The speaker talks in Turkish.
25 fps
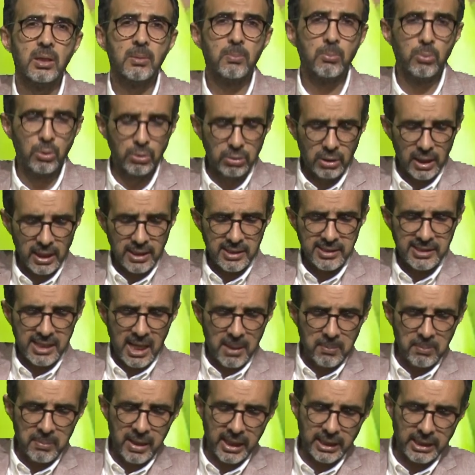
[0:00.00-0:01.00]

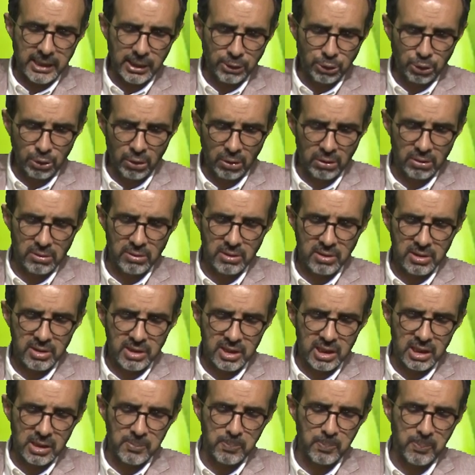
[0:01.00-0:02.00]
Bulgaristan bekletiyor,
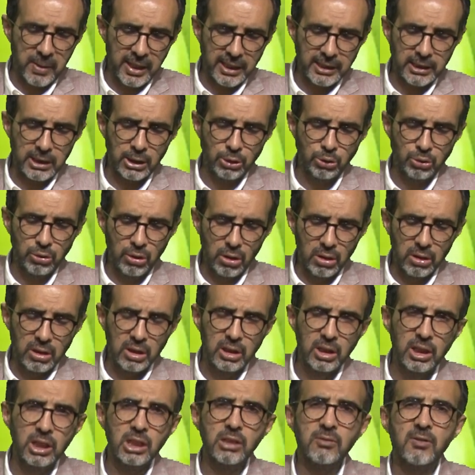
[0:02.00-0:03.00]
Sırp bekletiyor,
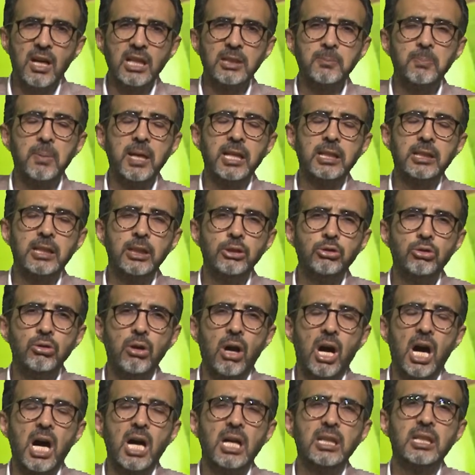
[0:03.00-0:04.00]
Hırvat
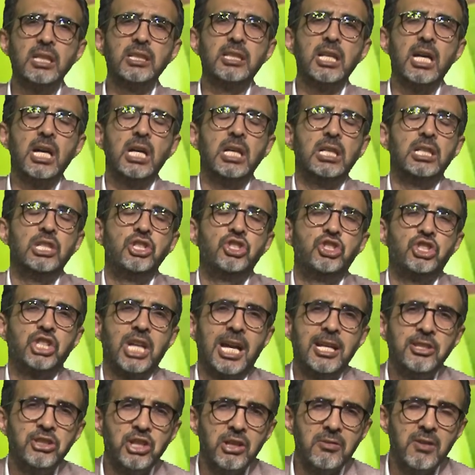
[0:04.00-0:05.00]
bekletiyor. Adeta
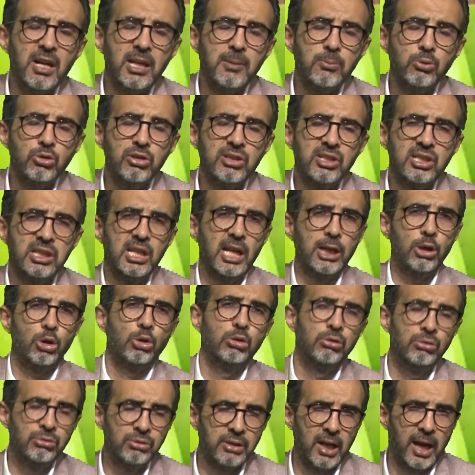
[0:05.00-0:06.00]
işkence var bu sıla
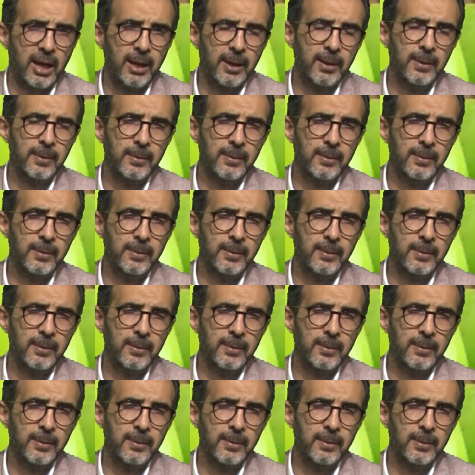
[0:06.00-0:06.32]
yolunda.